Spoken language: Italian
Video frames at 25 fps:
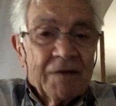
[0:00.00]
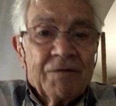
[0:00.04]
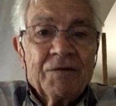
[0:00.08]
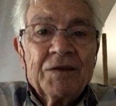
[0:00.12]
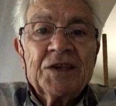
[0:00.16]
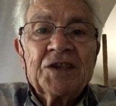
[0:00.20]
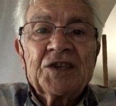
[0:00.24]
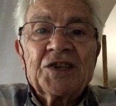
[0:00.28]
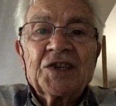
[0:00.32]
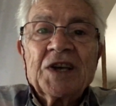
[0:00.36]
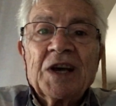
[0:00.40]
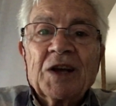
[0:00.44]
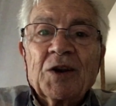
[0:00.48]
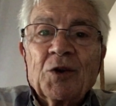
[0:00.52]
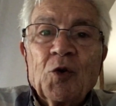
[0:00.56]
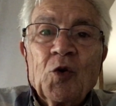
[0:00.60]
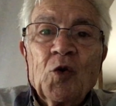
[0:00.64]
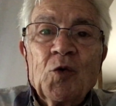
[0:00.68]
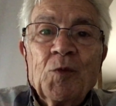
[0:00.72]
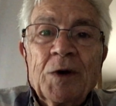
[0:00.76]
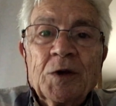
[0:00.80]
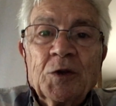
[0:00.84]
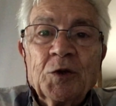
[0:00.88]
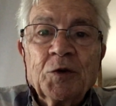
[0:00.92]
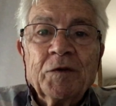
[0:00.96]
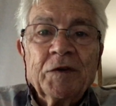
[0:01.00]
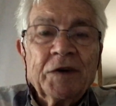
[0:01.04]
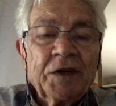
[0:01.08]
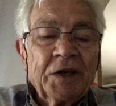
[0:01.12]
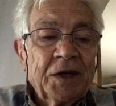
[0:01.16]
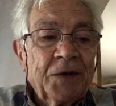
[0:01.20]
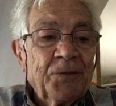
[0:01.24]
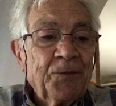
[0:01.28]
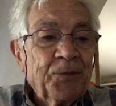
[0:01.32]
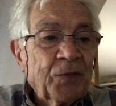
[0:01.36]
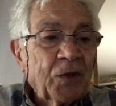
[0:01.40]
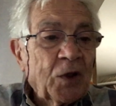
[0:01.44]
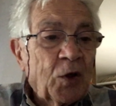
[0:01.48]
Visse a Roma
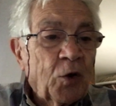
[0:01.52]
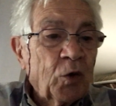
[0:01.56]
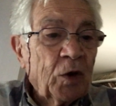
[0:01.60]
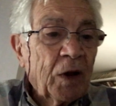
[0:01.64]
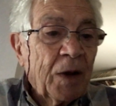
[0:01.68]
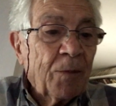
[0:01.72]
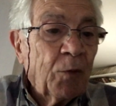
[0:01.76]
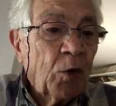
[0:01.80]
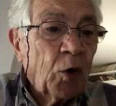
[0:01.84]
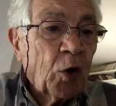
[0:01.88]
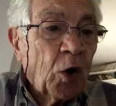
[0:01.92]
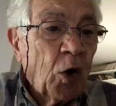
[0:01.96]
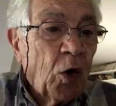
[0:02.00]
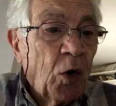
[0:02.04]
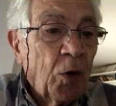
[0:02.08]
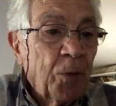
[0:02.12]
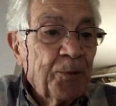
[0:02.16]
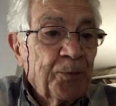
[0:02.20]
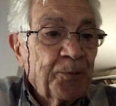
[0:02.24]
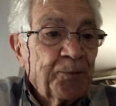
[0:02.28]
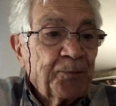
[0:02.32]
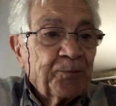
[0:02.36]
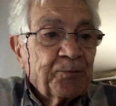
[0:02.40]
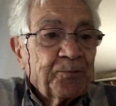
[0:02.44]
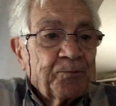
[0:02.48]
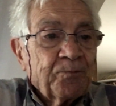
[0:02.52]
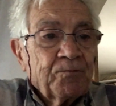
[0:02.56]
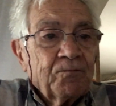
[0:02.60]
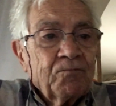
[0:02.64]
dove collaborò